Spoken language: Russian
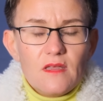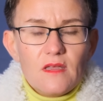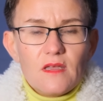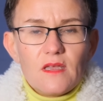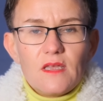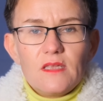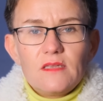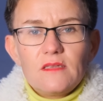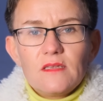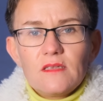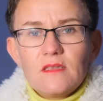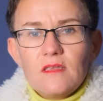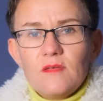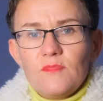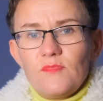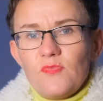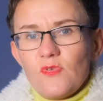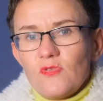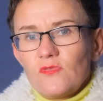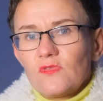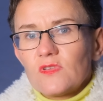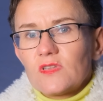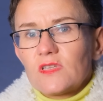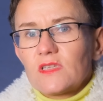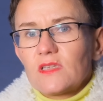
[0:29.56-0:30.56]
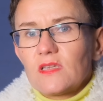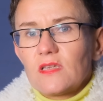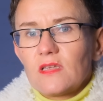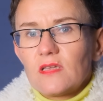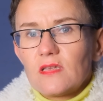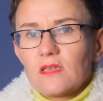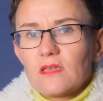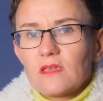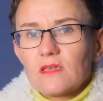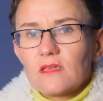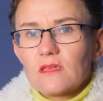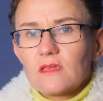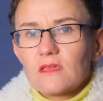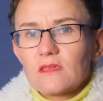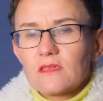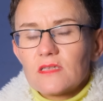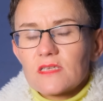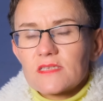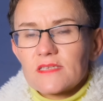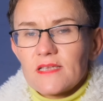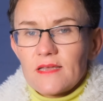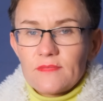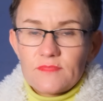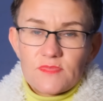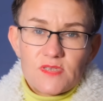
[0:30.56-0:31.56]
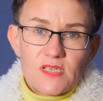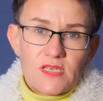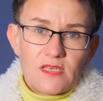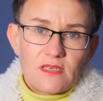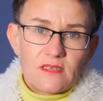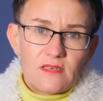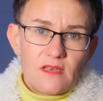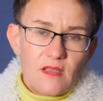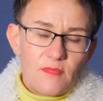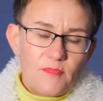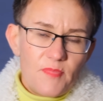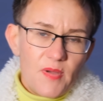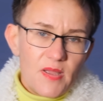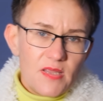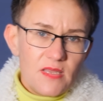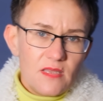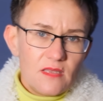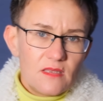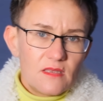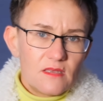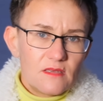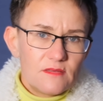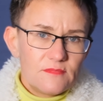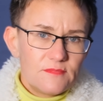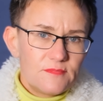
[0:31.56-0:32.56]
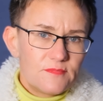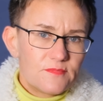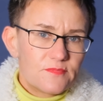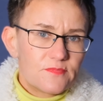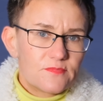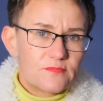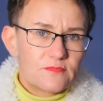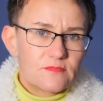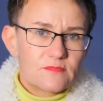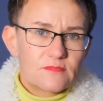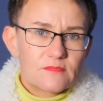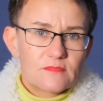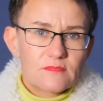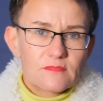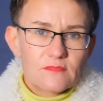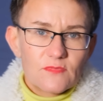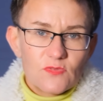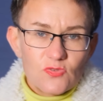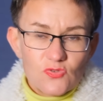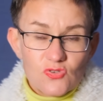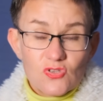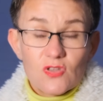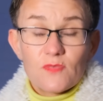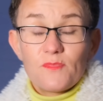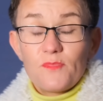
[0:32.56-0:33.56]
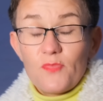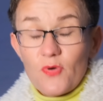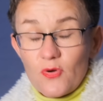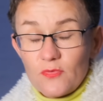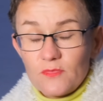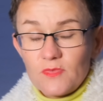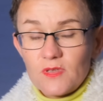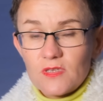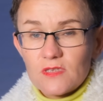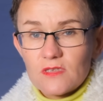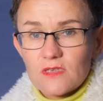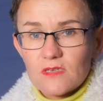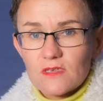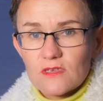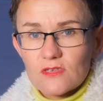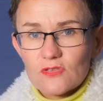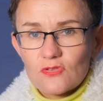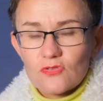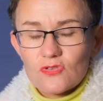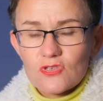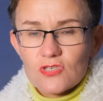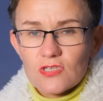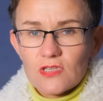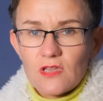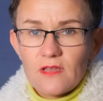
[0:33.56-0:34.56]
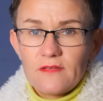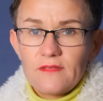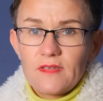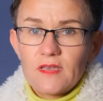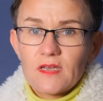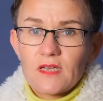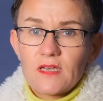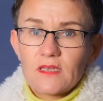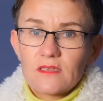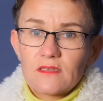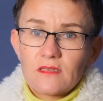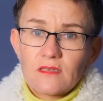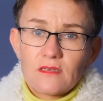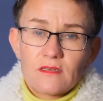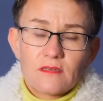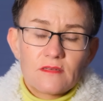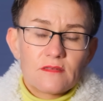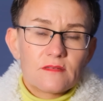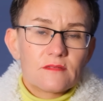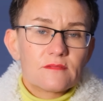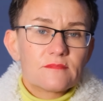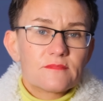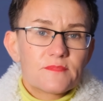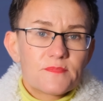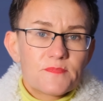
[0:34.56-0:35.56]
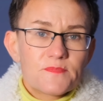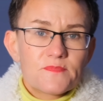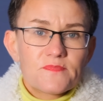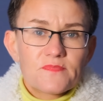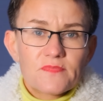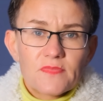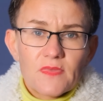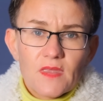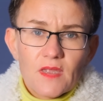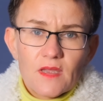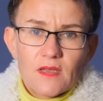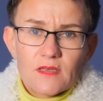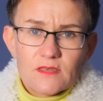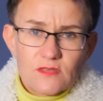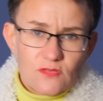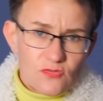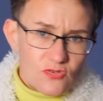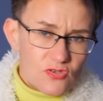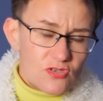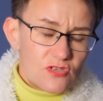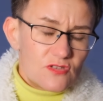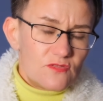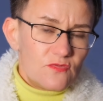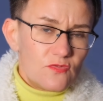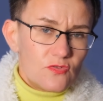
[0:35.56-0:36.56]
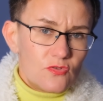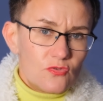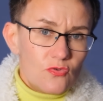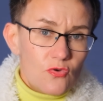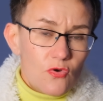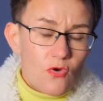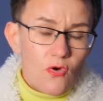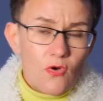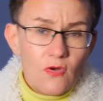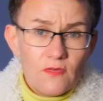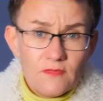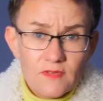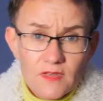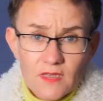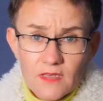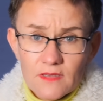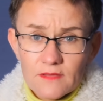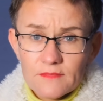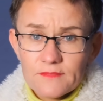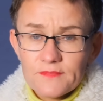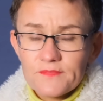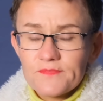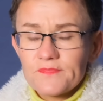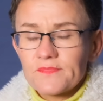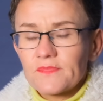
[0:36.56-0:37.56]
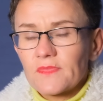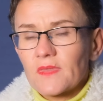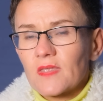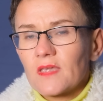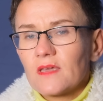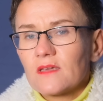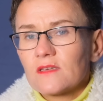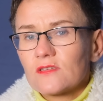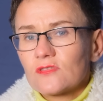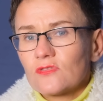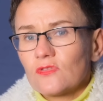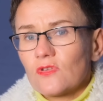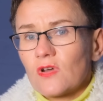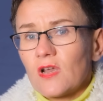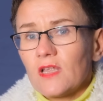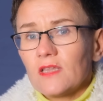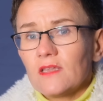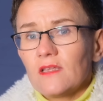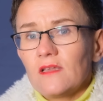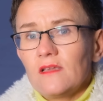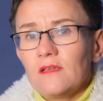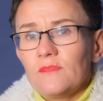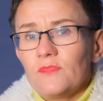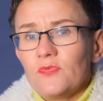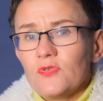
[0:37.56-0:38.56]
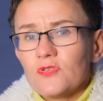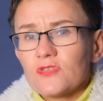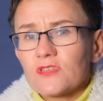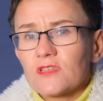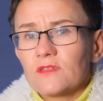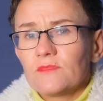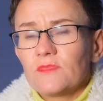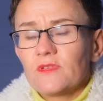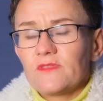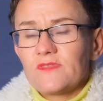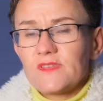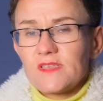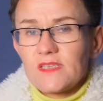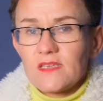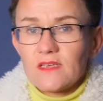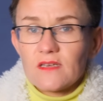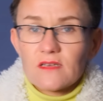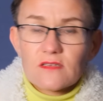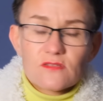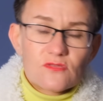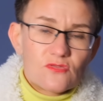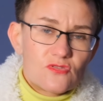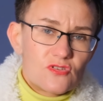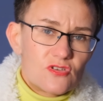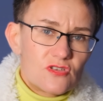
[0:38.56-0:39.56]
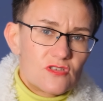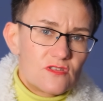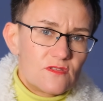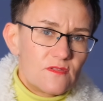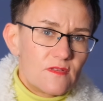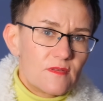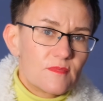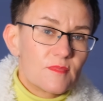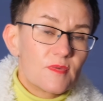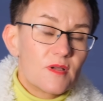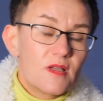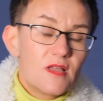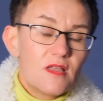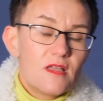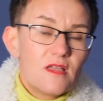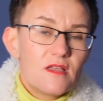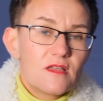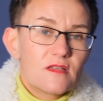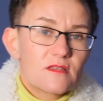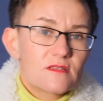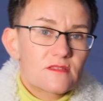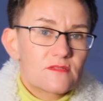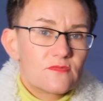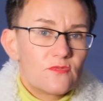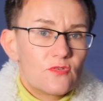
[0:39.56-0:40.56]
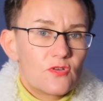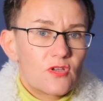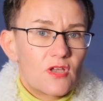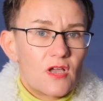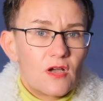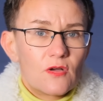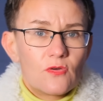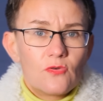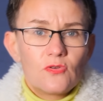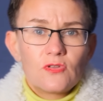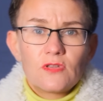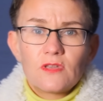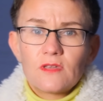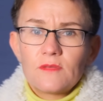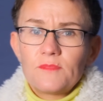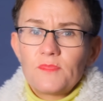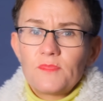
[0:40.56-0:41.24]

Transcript: Это не повод, на самом деле, для паники. Нужно помнить, что человек – это существо духовное, что рано или поздно мы все осуществим свой какой-то